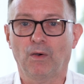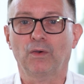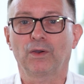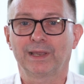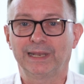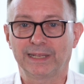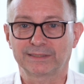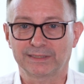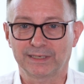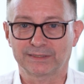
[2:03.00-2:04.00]
auch
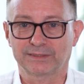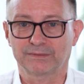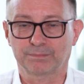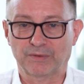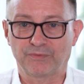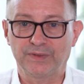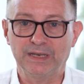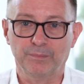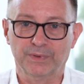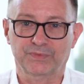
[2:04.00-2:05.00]
letzten Endes bei
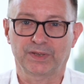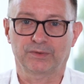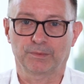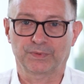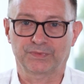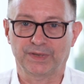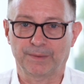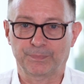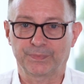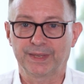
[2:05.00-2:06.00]
vielen Patientinnen und
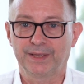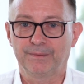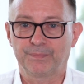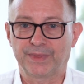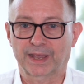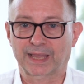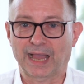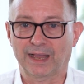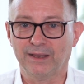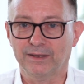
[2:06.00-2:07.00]
Patienten der
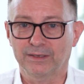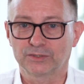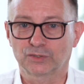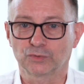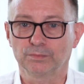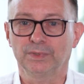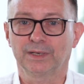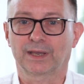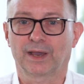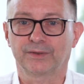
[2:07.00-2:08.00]
Gang zum
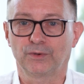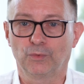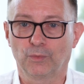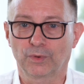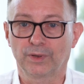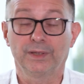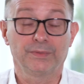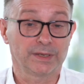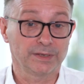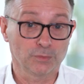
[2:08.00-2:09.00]
Kardiologen,
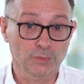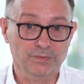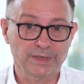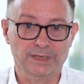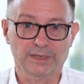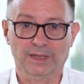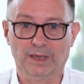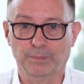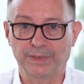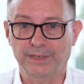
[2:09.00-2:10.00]
der die notwendigen
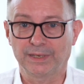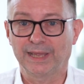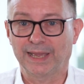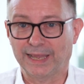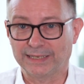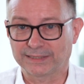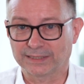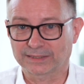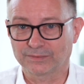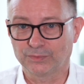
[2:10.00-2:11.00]
Therapien
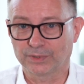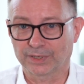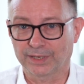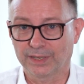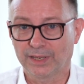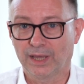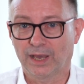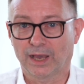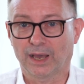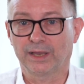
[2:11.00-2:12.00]
einsetzen würde,
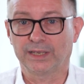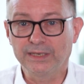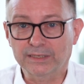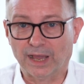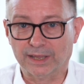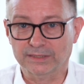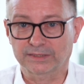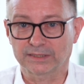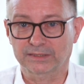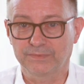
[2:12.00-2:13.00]
äh,
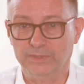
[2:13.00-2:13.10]
hintangesetzt